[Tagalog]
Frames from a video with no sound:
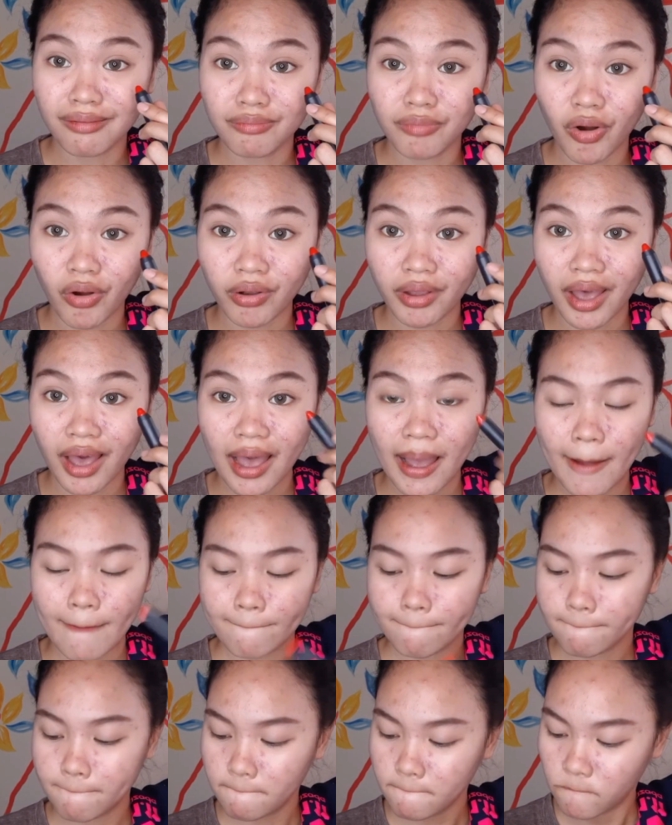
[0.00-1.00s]
Bongga.
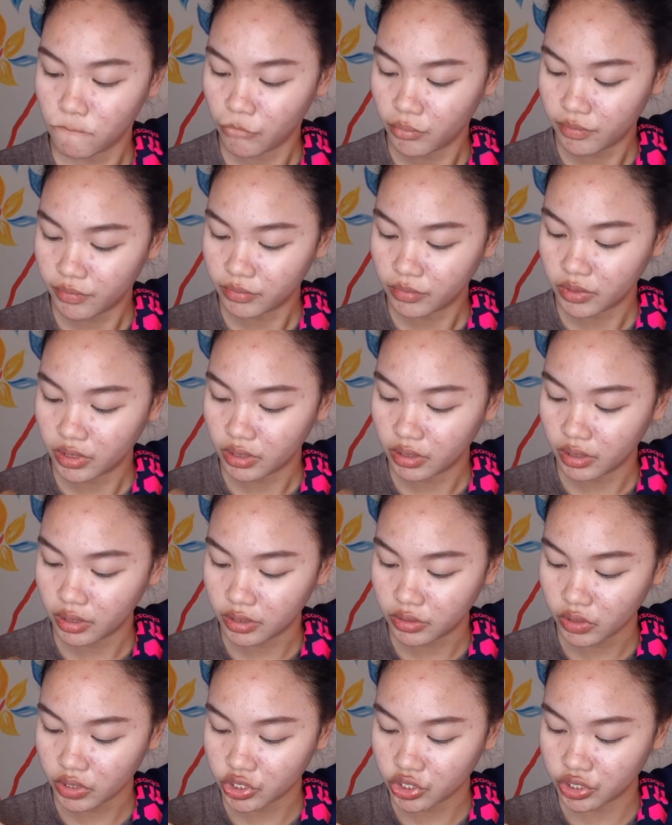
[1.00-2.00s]

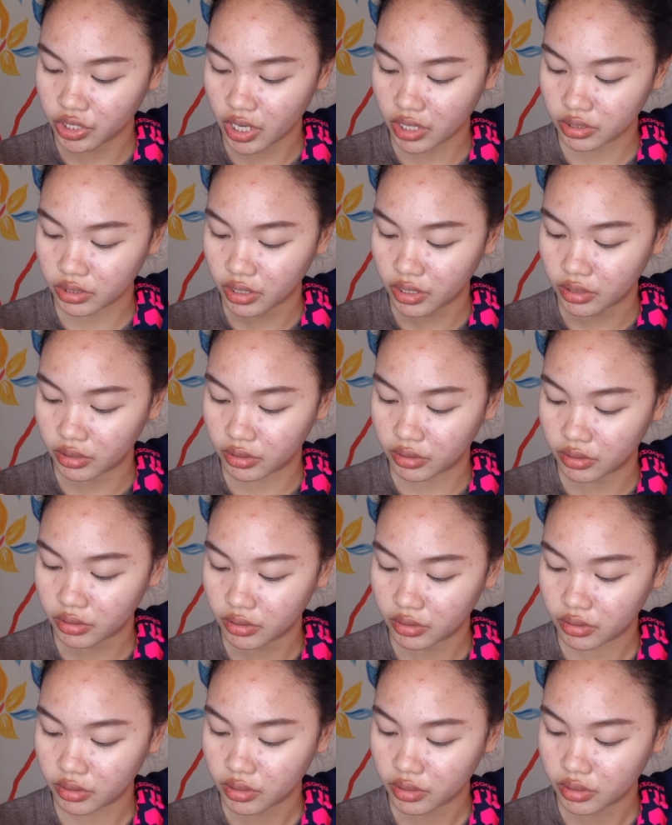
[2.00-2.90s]
I-search natin.